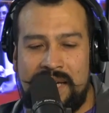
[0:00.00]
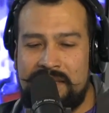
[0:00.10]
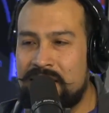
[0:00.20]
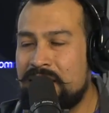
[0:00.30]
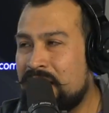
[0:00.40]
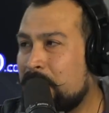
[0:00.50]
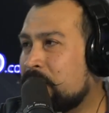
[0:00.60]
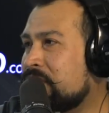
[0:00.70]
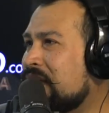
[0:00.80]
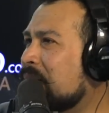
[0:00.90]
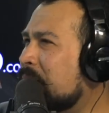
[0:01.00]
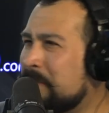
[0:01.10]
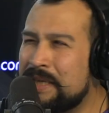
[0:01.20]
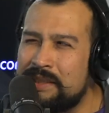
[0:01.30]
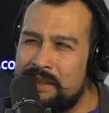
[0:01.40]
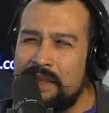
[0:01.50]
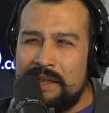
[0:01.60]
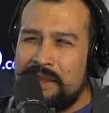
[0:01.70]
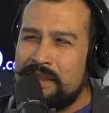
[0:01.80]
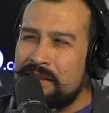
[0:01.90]
es, digamos, el primer
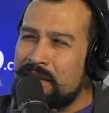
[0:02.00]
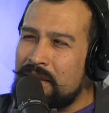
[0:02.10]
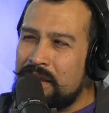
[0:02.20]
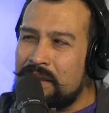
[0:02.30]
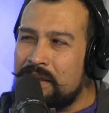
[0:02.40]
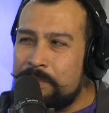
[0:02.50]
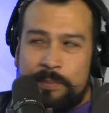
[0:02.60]
single eh,